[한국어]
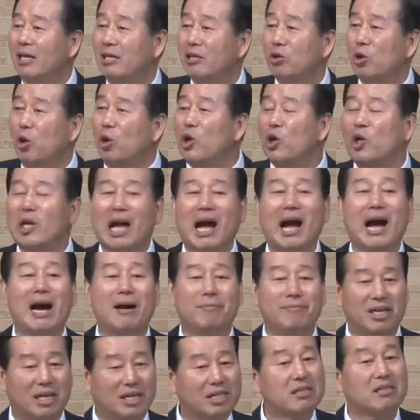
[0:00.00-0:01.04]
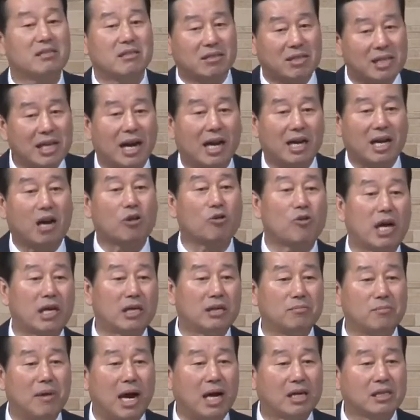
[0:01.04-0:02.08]
또는 하마르티아라고 하는
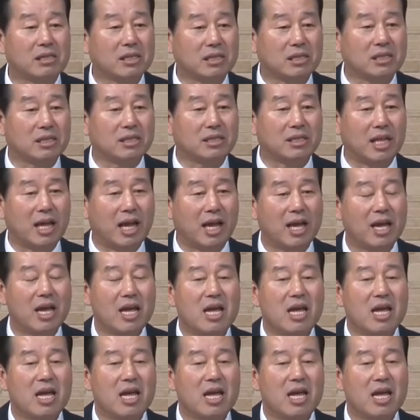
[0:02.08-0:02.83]
말을 쓰는데